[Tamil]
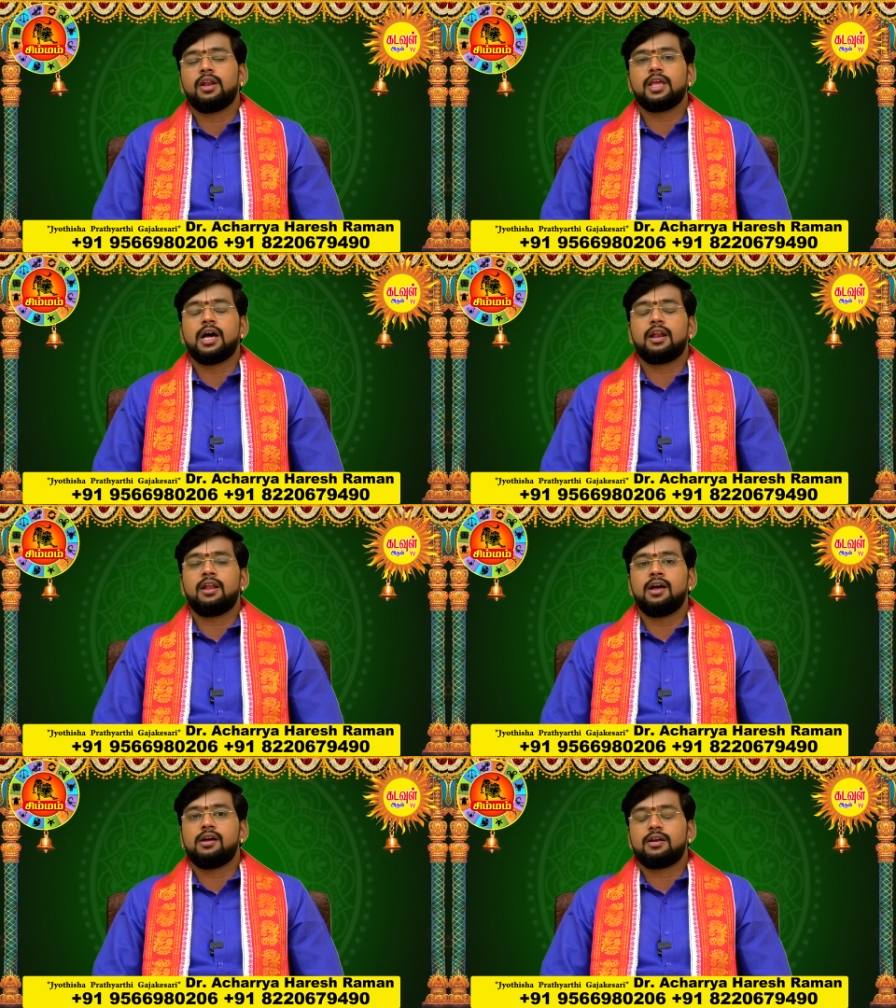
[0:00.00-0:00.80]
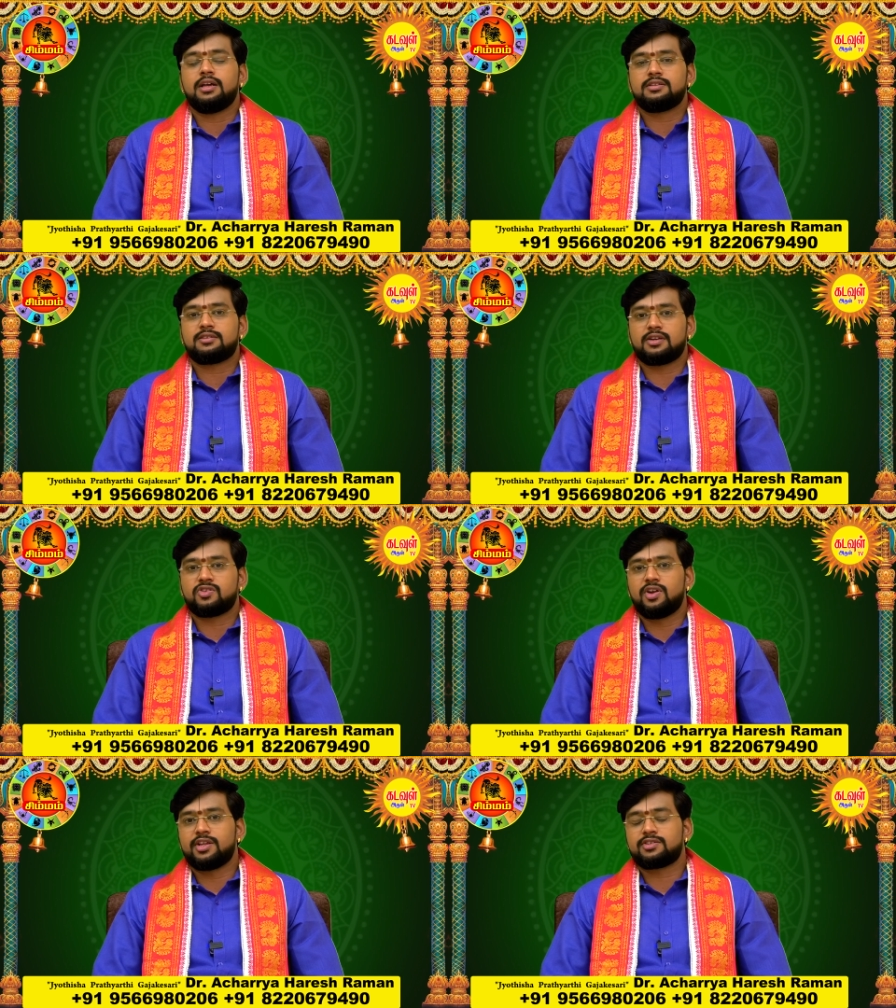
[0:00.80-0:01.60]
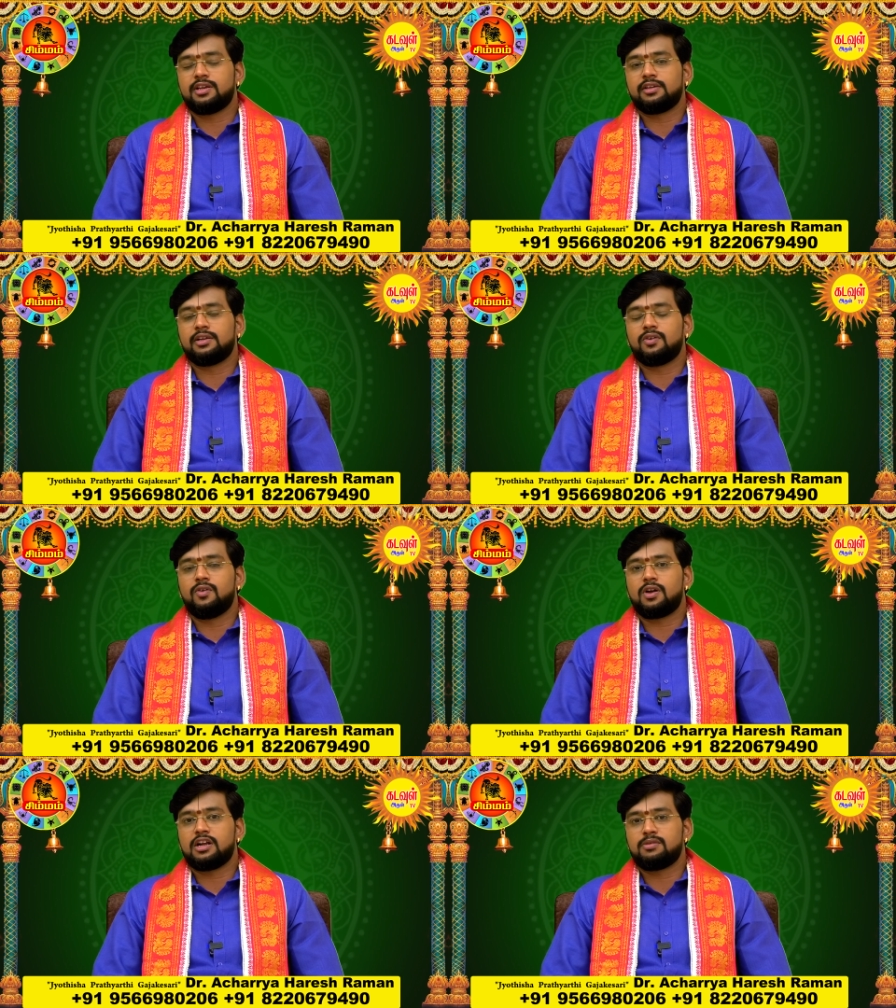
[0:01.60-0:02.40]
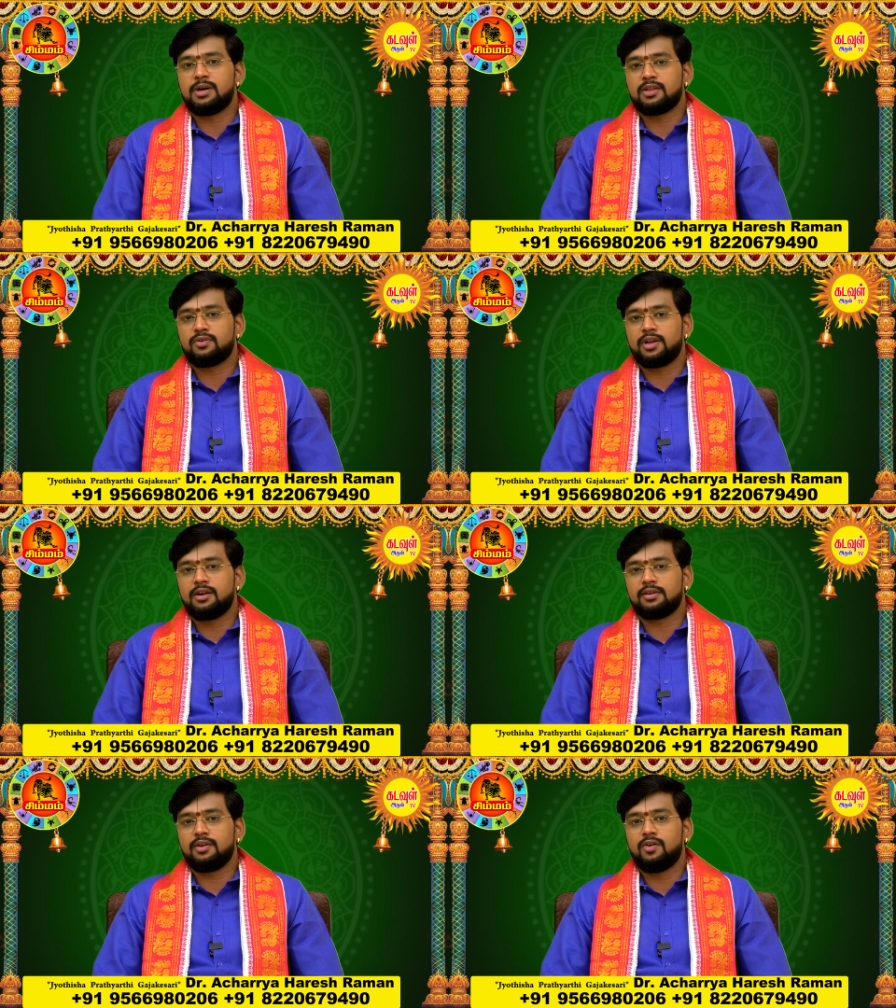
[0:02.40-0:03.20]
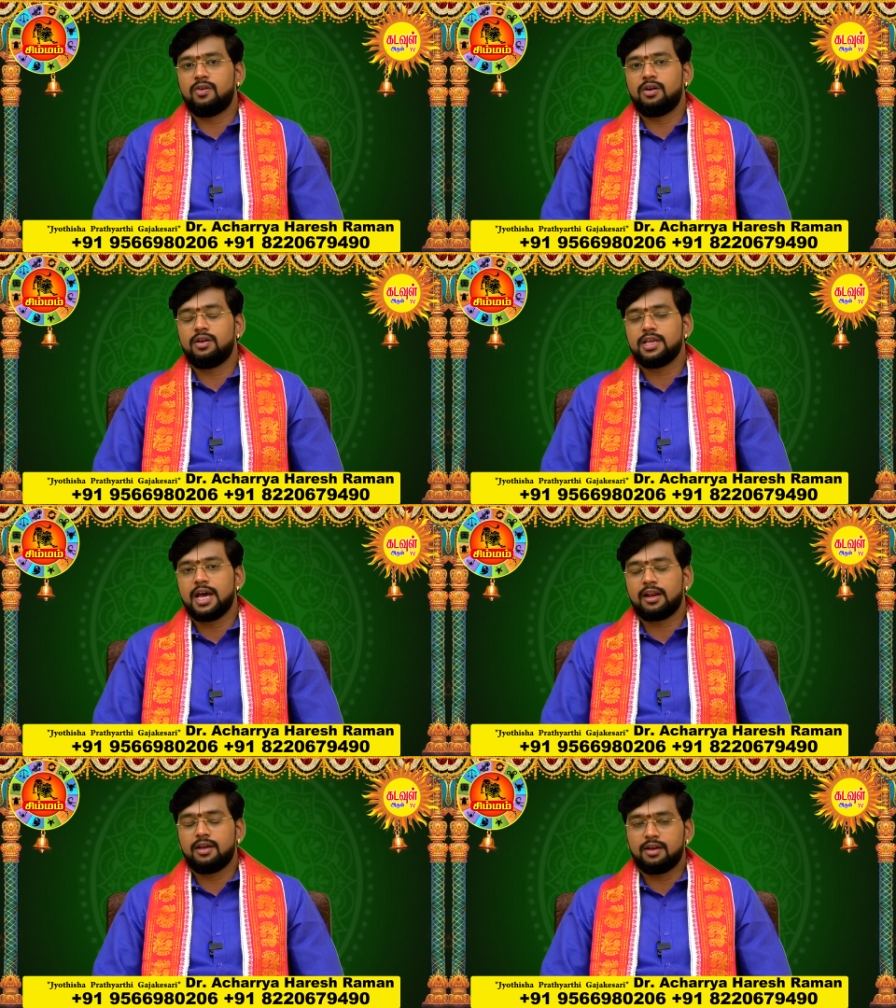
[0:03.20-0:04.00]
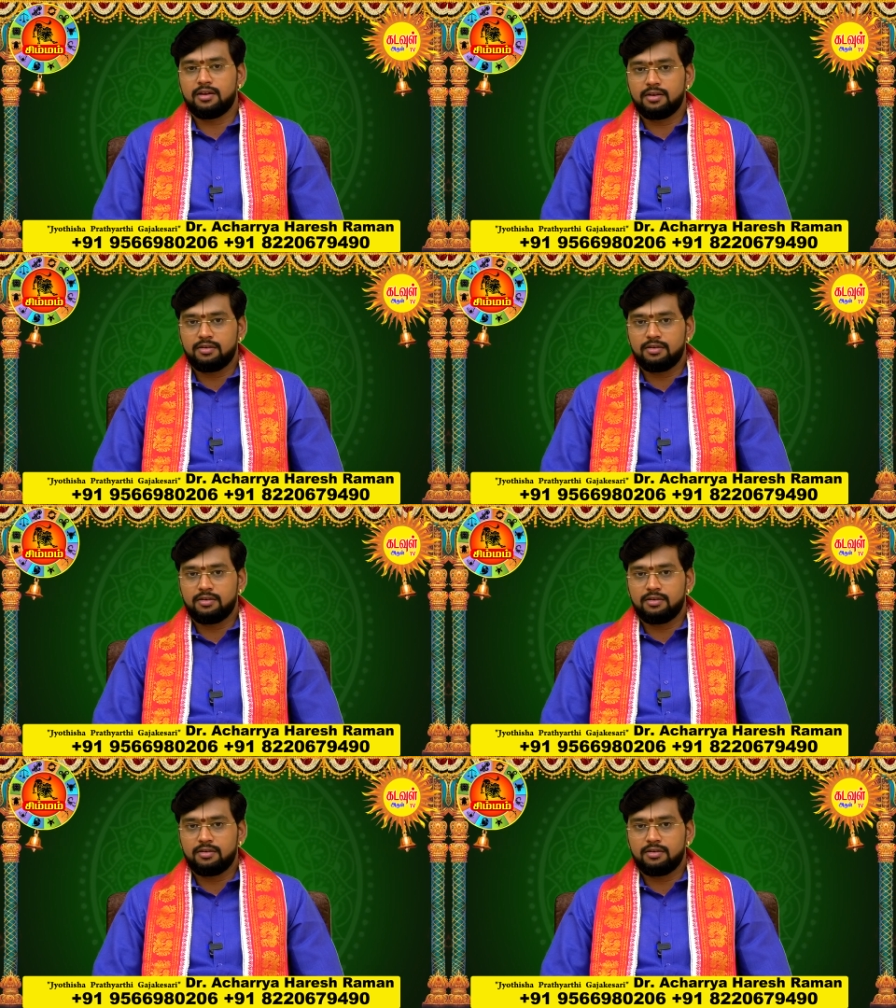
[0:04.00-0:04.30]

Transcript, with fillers: நான் யாரெல்லாம் கன்ஸ்ட்ரக்ஷன் இண்டஸ்ட்ரியில் இருக்கீங்களோ கட்டுமான துறைகள் இருக்கீங்களோ யாரெல்லாம்